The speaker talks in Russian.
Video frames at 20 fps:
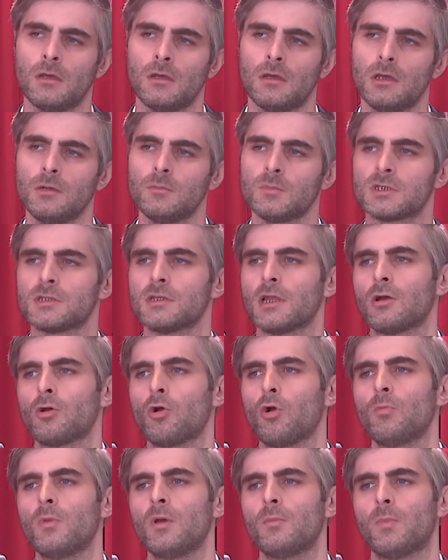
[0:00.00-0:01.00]
Им
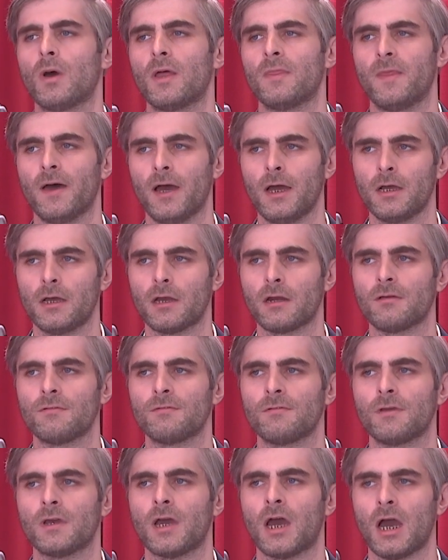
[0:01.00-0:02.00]
знакомы подагра,
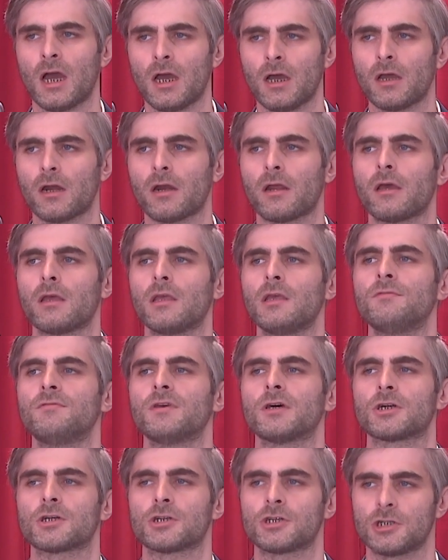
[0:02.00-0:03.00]
виагра и
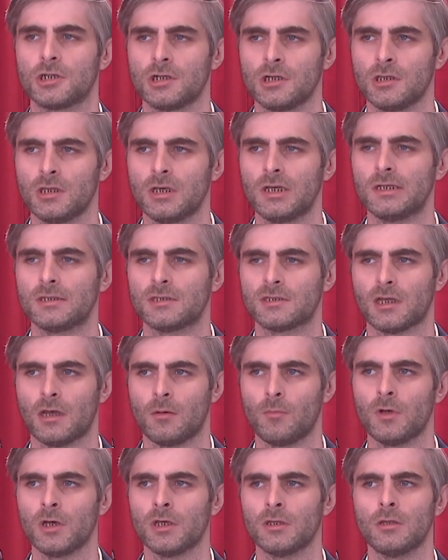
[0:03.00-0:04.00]
вершины, и
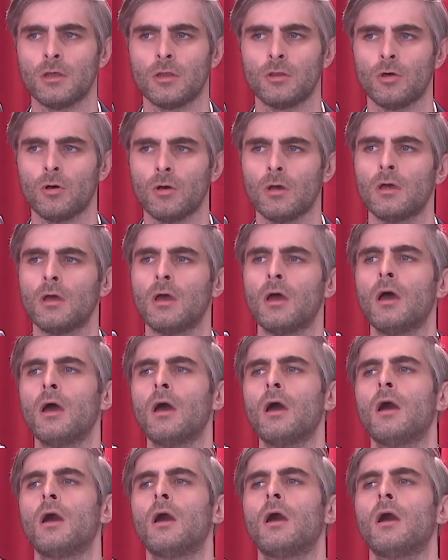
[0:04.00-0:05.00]
самое дно.
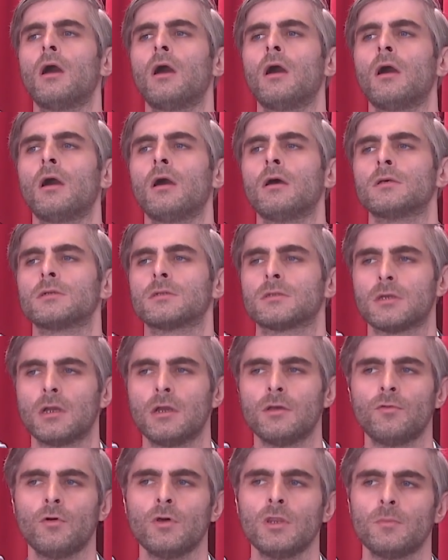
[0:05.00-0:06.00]
С
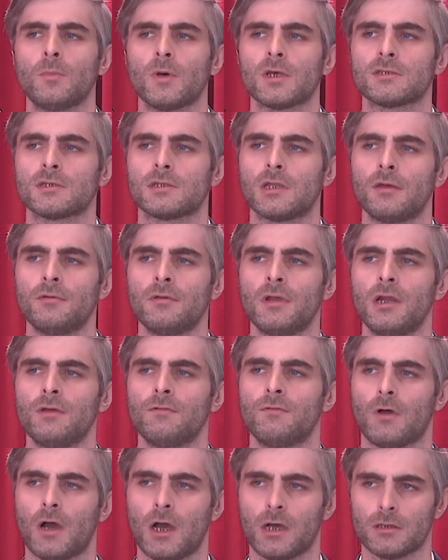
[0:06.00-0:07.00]
телефона поставили
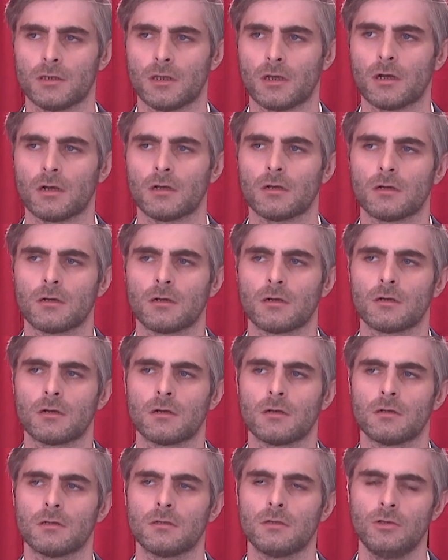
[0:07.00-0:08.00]
Вагнера.
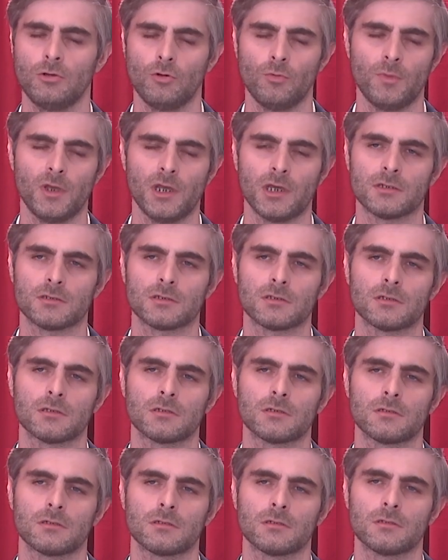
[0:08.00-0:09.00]
Неуместно,
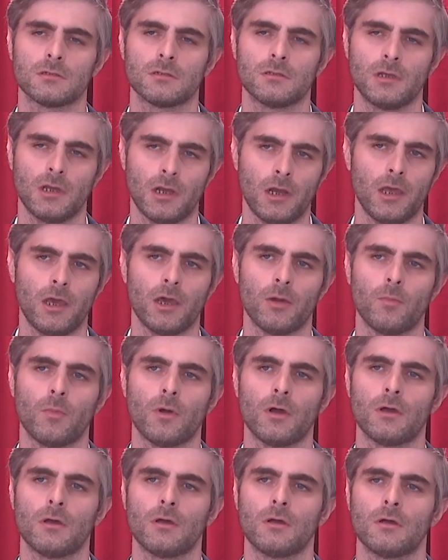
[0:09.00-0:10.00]
нелепо,
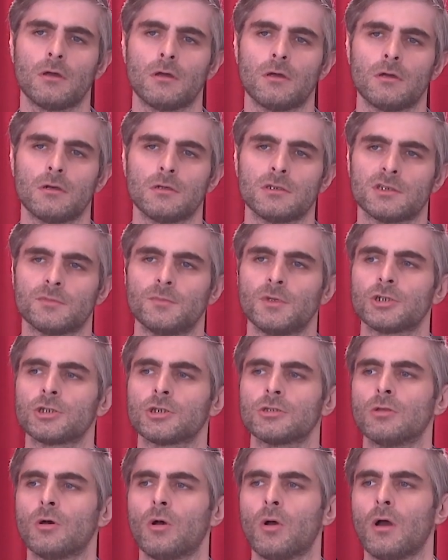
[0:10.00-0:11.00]

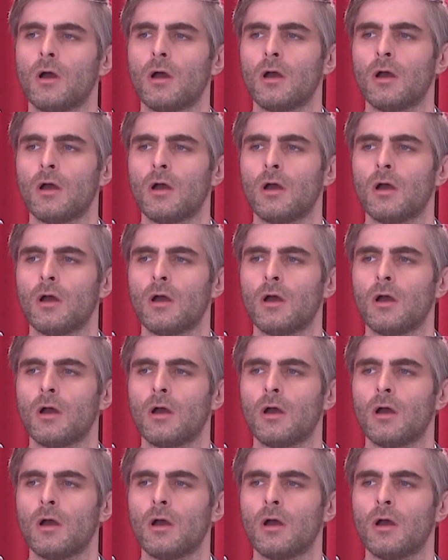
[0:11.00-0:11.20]
смешно.